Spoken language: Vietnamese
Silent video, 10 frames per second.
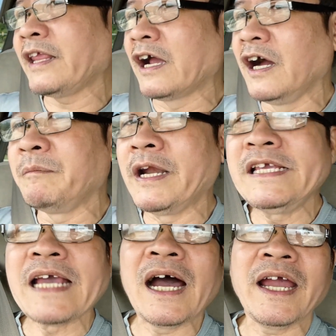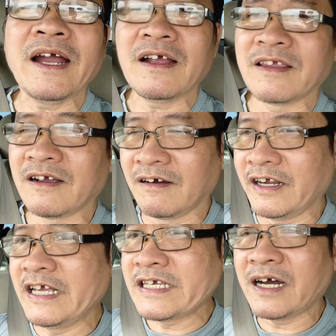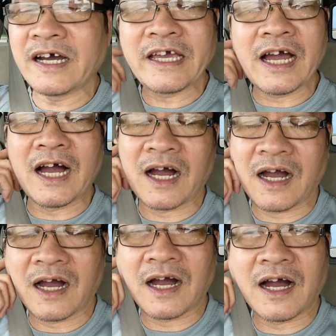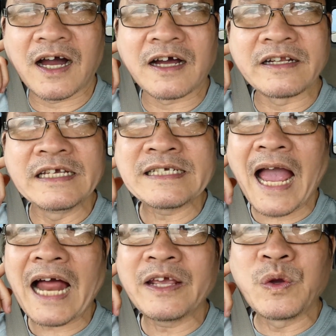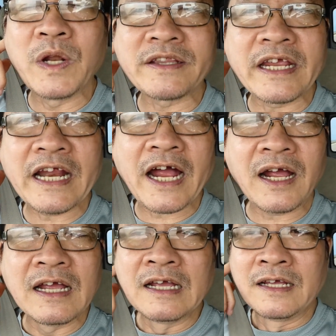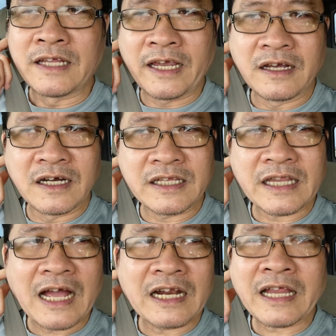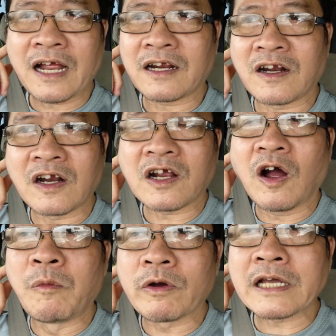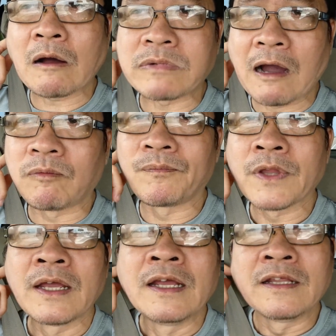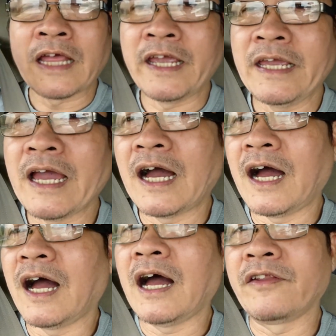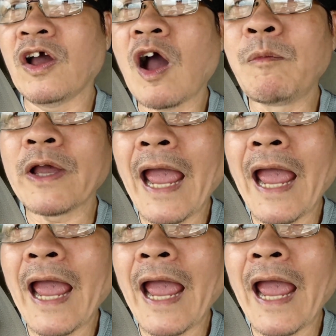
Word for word: người mà đi chơi á, những người đi chơi đi xa, đi du lịch như đó, thì người ta có một cái cộng đồng, thì nó có một